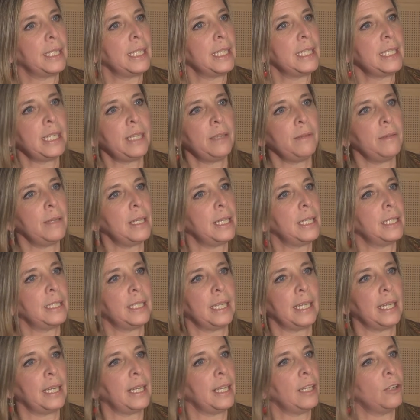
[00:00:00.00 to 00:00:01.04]
te lleva,
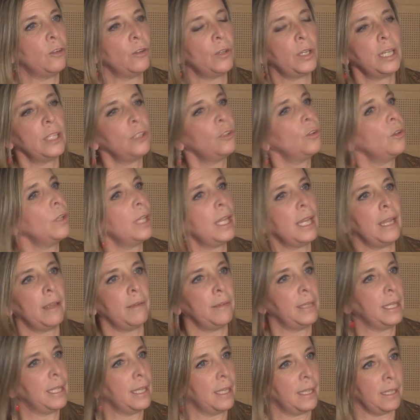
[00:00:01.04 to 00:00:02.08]
te recorre toda la
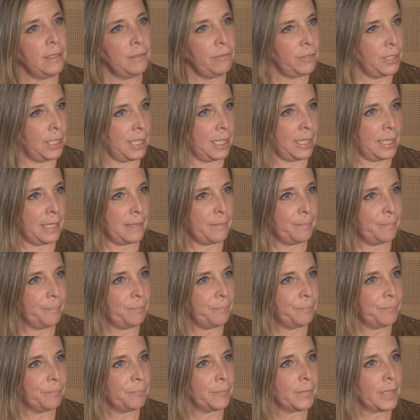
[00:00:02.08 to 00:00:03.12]
vida de Frida.
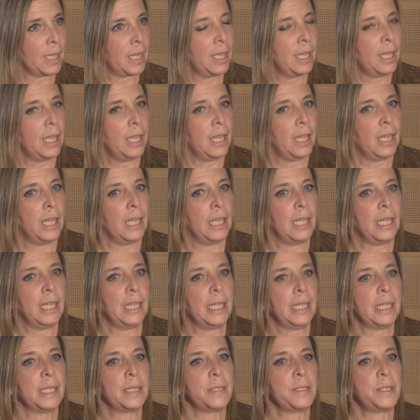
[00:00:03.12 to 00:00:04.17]

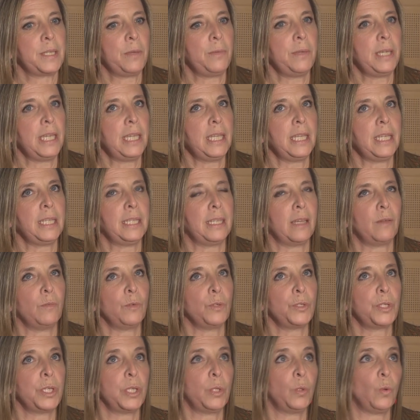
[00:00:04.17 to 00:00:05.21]
Eh, si bien
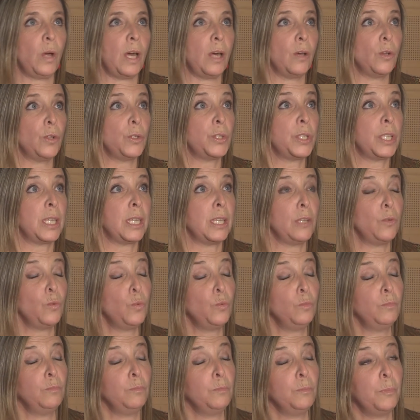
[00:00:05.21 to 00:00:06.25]
estamos situados en
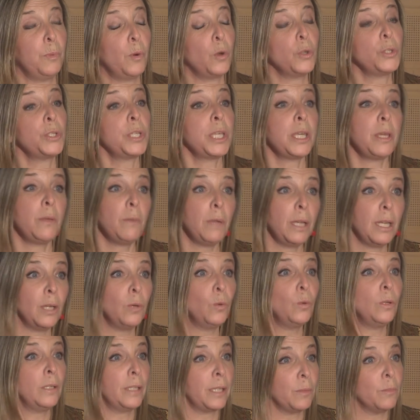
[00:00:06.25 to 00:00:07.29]
un posible
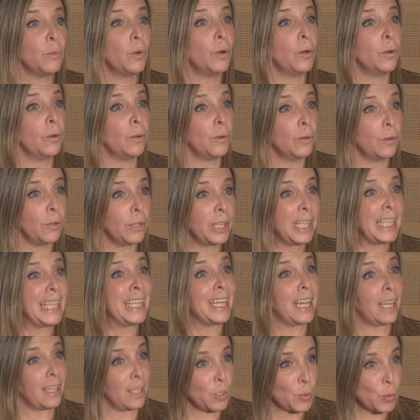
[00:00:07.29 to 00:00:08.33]
último
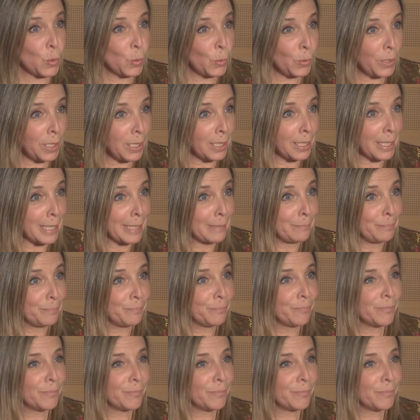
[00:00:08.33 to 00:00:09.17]
día de su vida,